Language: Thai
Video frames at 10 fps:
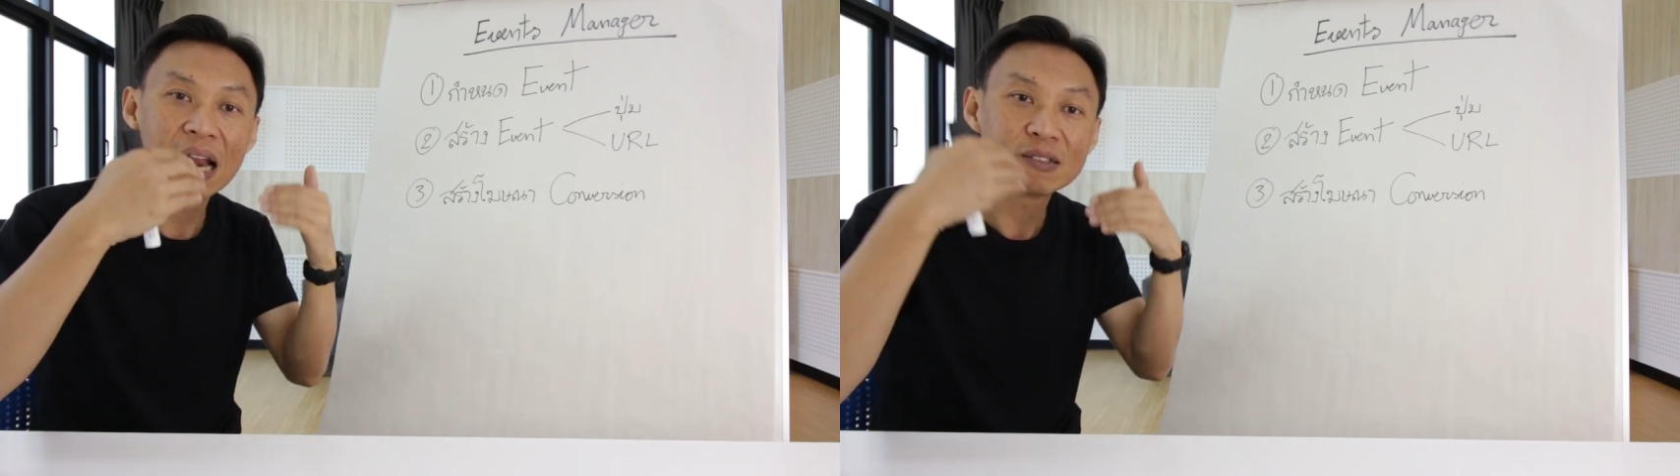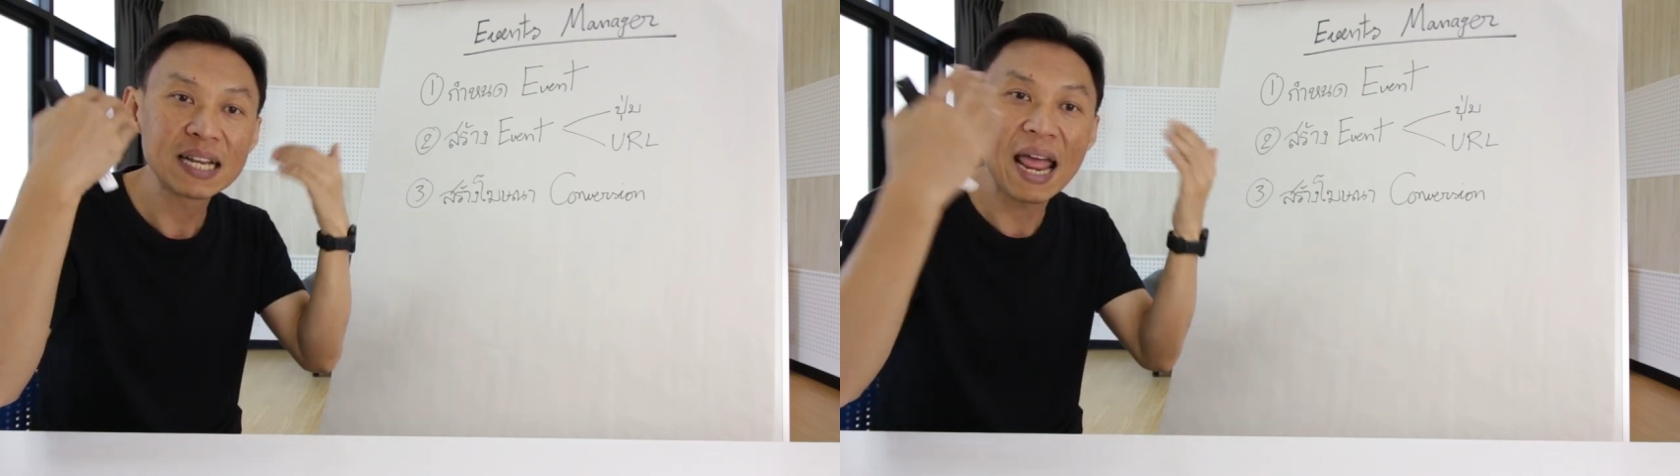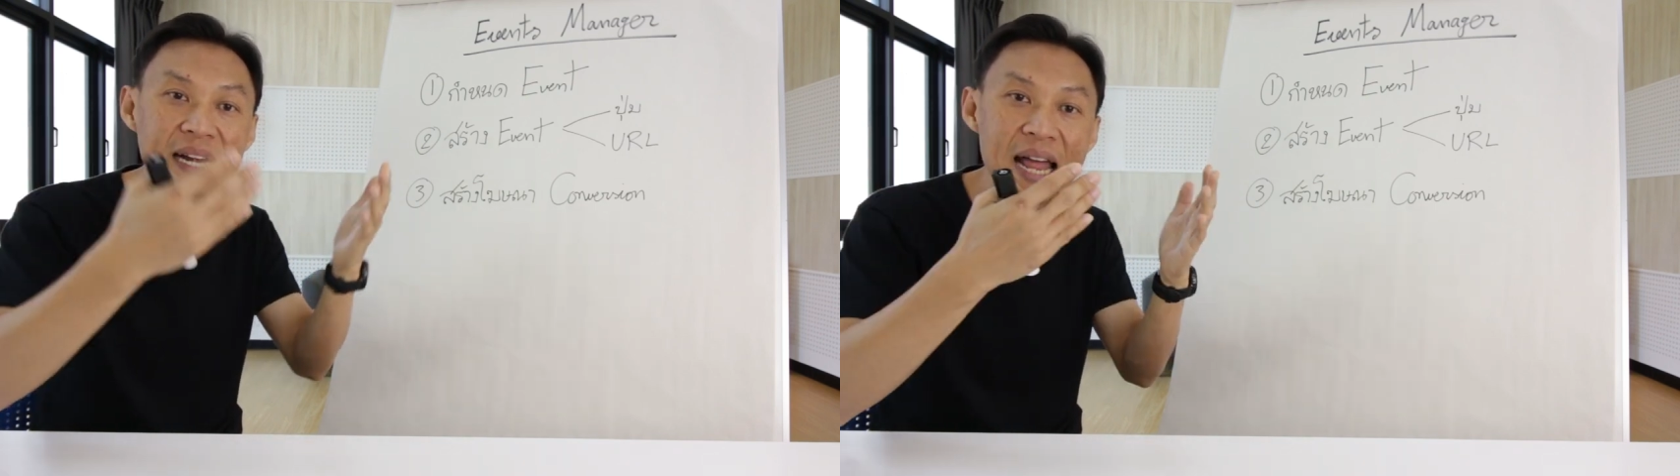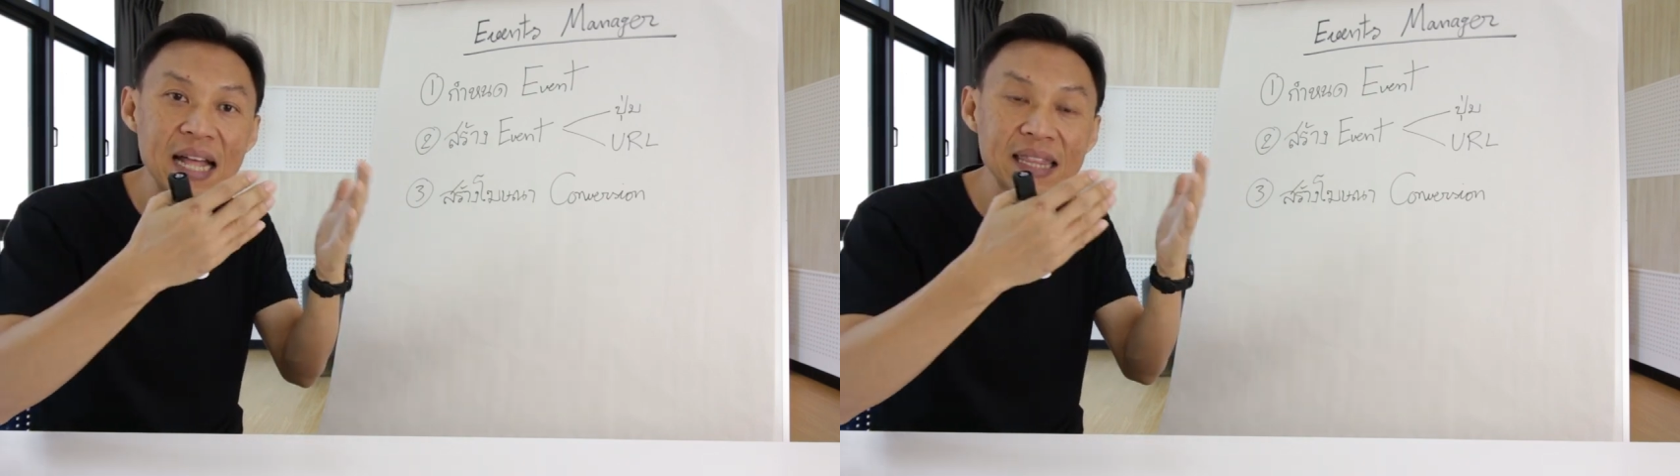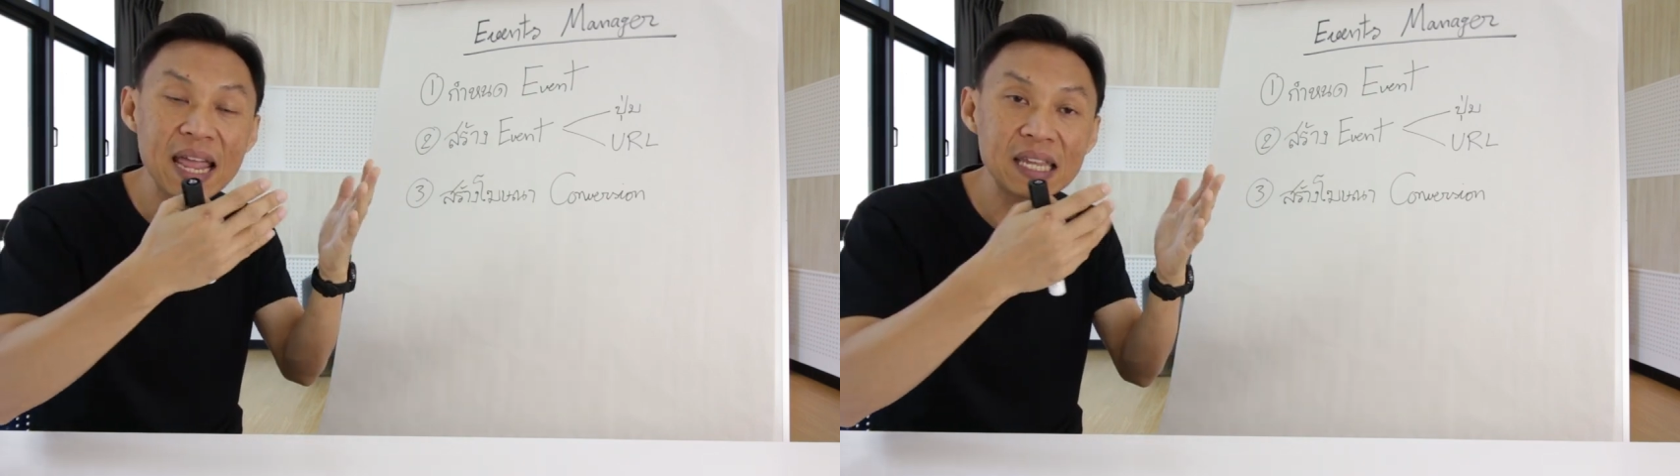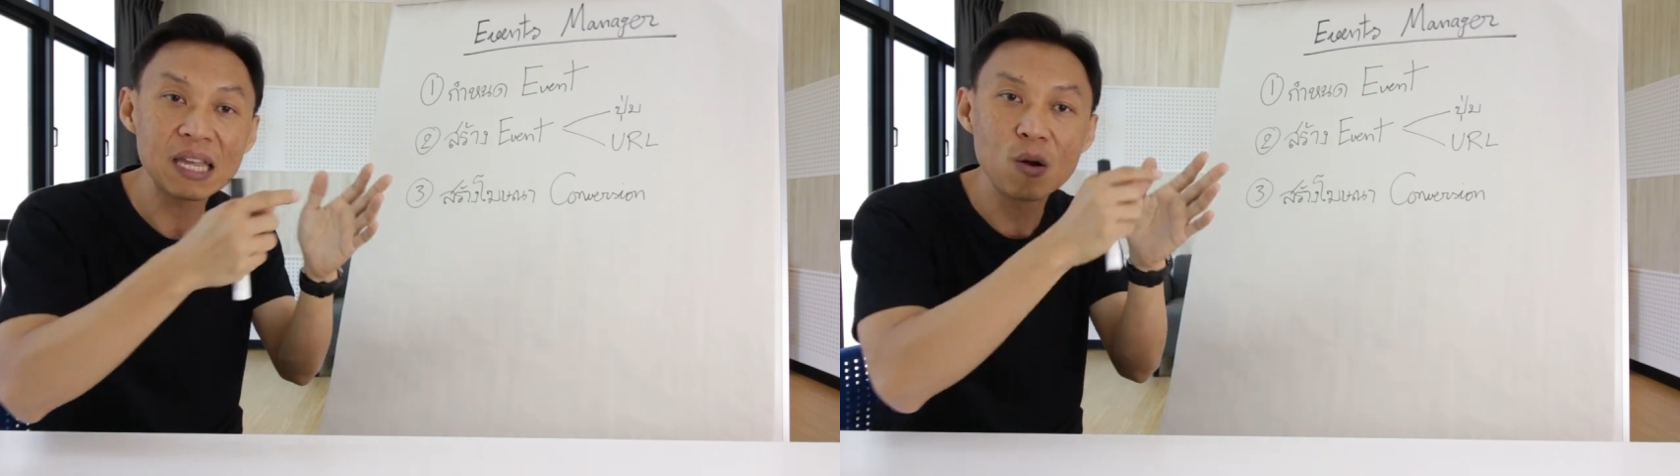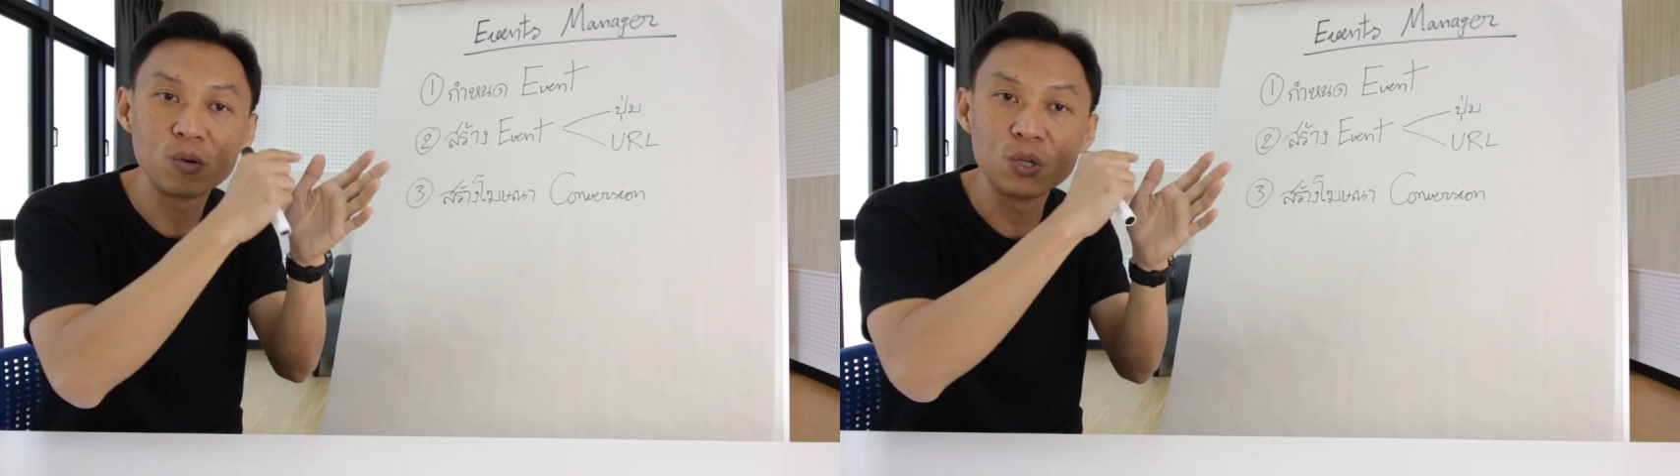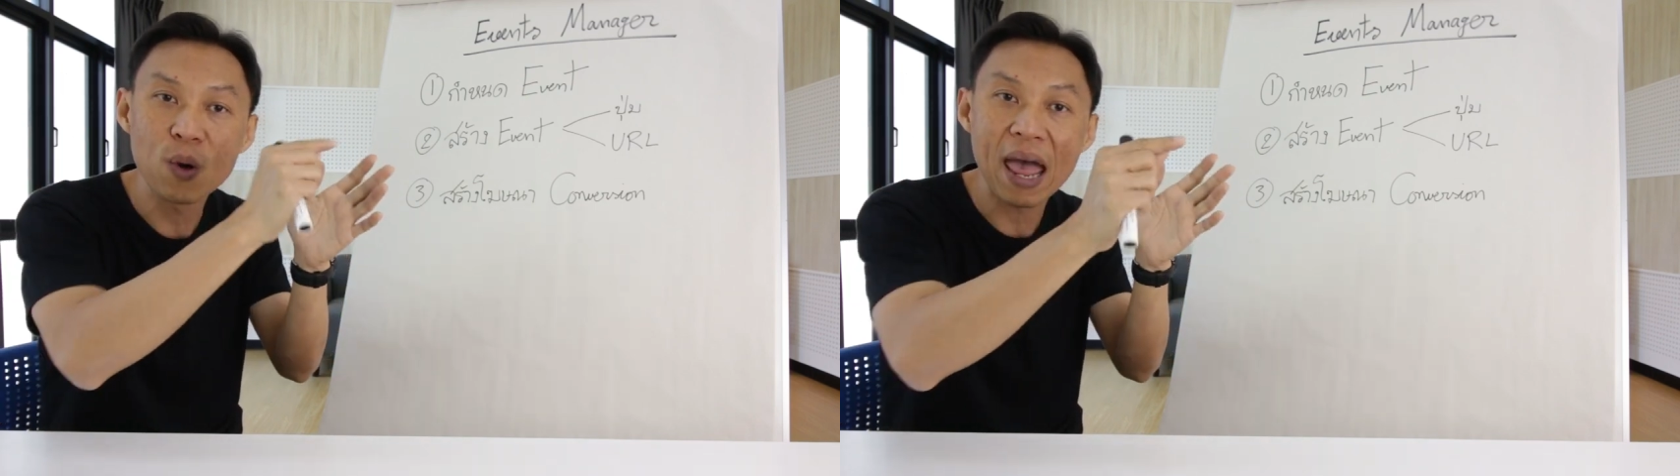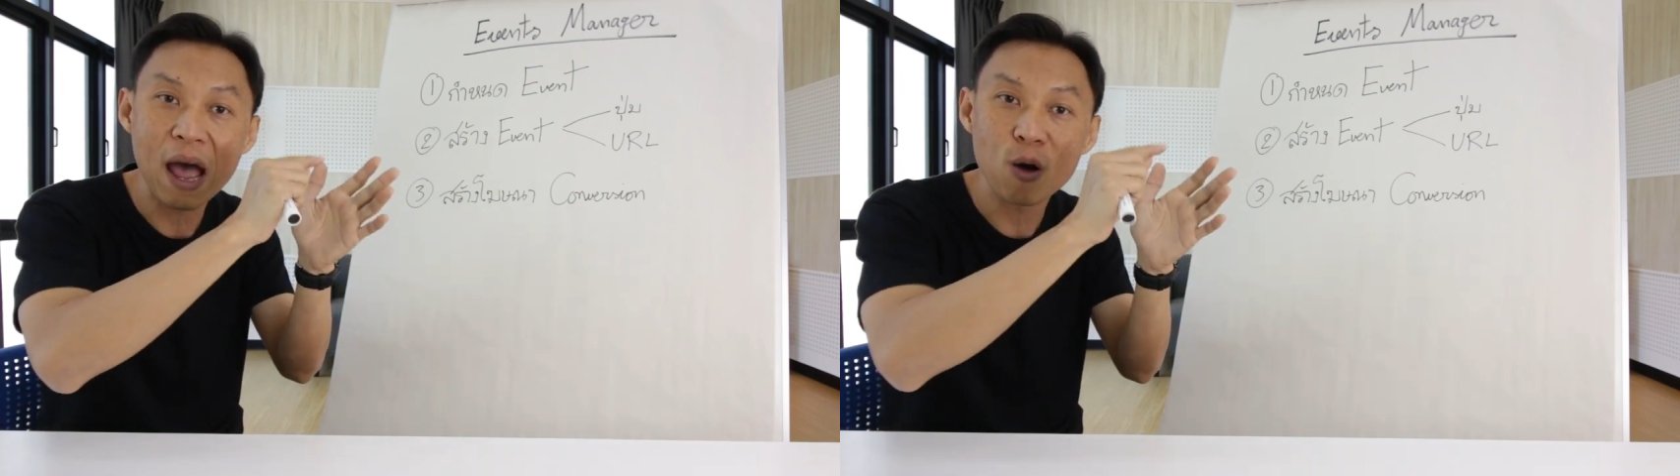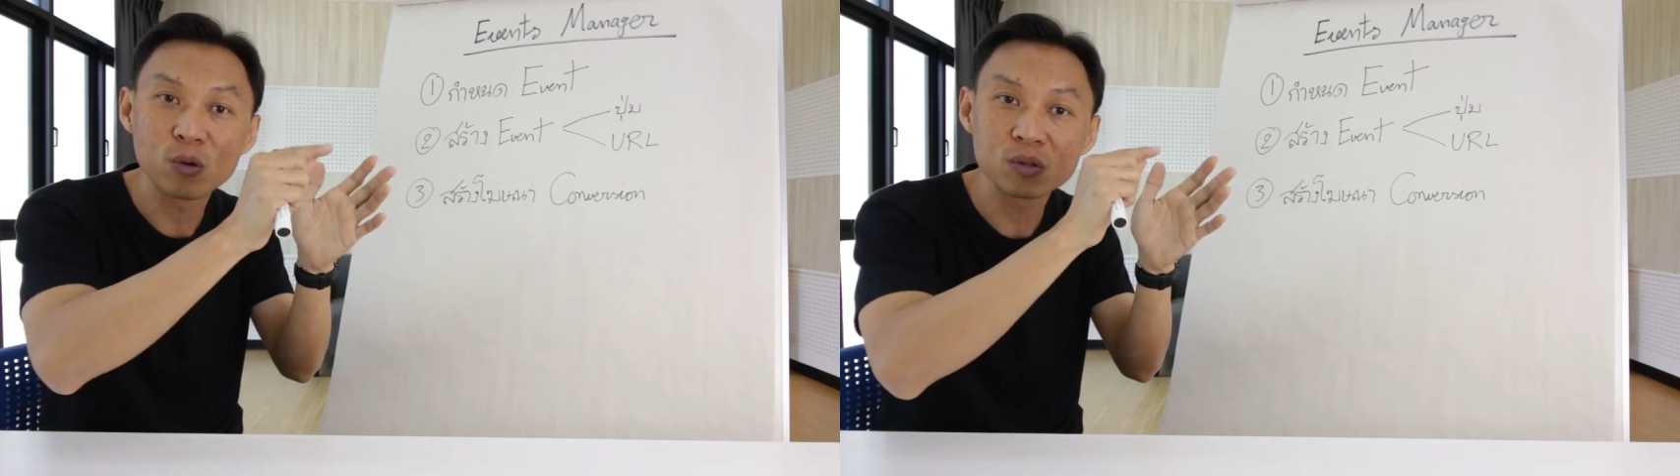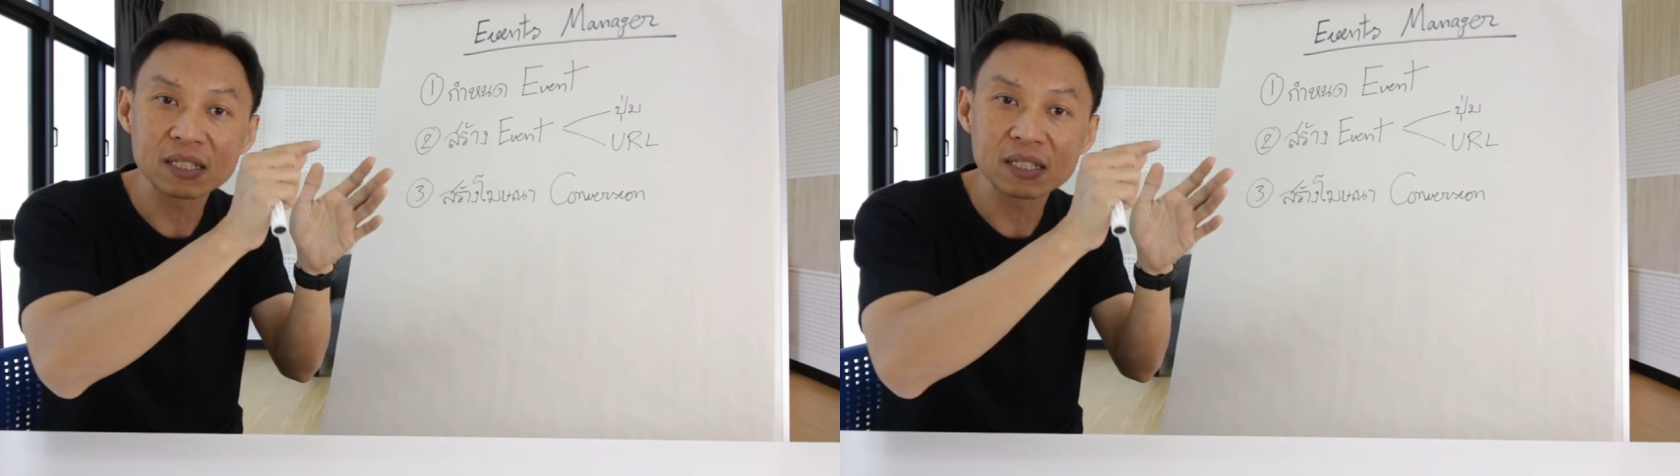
เราแสดงหน้า thank you ยู อาร์ แอล